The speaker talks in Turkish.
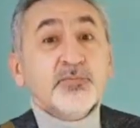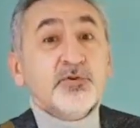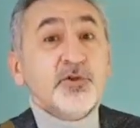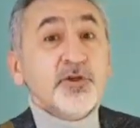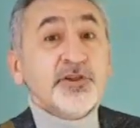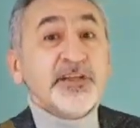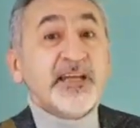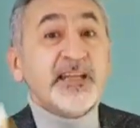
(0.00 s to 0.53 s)

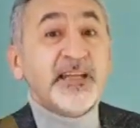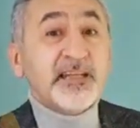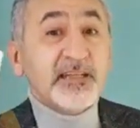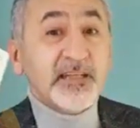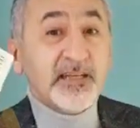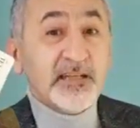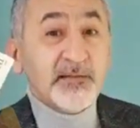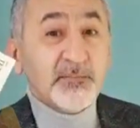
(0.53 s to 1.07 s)

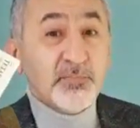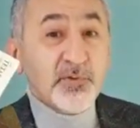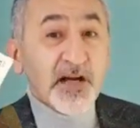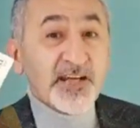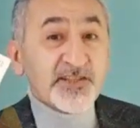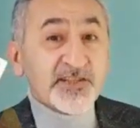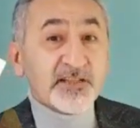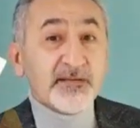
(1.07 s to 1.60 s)
Türkiye'deki bu
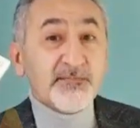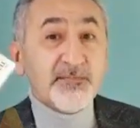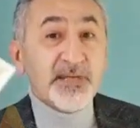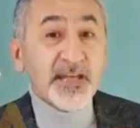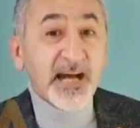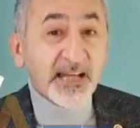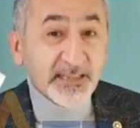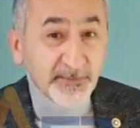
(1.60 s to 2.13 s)
aşının
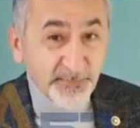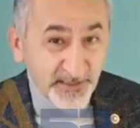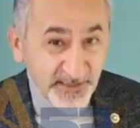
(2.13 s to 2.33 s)
miadı